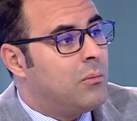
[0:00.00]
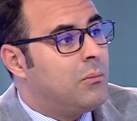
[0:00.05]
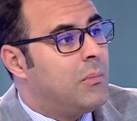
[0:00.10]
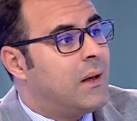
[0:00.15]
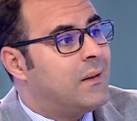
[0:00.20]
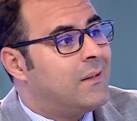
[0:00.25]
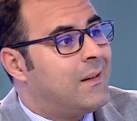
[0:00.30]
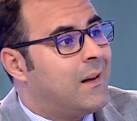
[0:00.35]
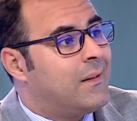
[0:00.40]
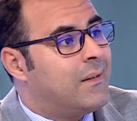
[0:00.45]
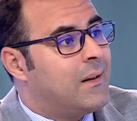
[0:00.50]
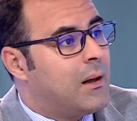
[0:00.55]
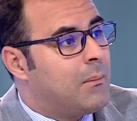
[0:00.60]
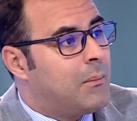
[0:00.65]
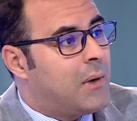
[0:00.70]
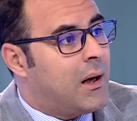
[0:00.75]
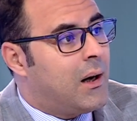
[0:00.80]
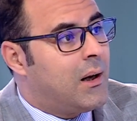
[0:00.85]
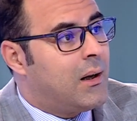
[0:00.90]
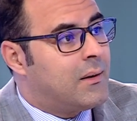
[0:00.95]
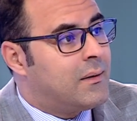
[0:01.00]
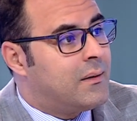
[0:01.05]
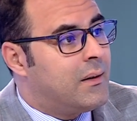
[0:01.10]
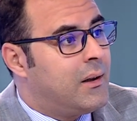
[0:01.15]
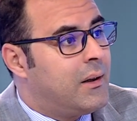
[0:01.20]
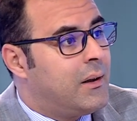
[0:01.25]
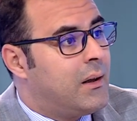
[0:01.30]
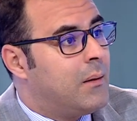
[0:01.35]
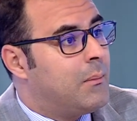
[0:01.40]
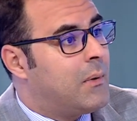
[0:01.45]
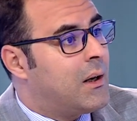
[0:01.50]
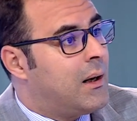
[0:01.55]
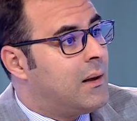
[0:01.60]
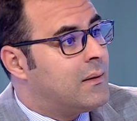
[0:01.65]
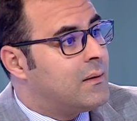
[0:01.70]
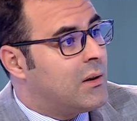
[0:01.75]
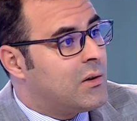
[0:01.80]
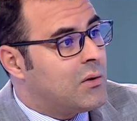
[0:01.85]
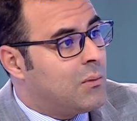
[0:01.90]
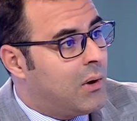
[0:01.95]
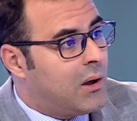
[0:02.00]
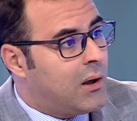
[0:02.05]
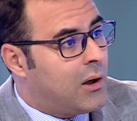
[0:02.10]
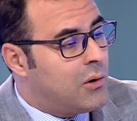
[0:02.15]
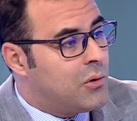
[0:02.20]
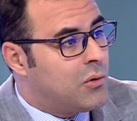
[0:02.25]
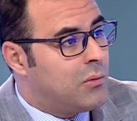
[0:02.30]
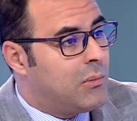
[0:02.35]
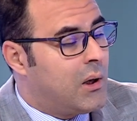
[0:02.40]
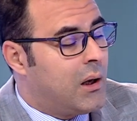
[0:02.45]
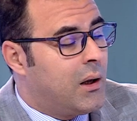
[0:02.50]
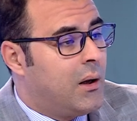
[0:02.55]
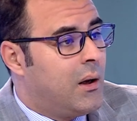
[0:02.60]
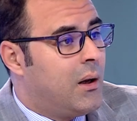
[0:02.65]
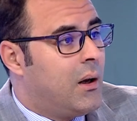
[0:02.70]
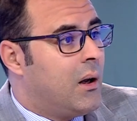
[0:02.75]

ثم تاتي المرحله الثانيه هي مرحله اسواق الجمله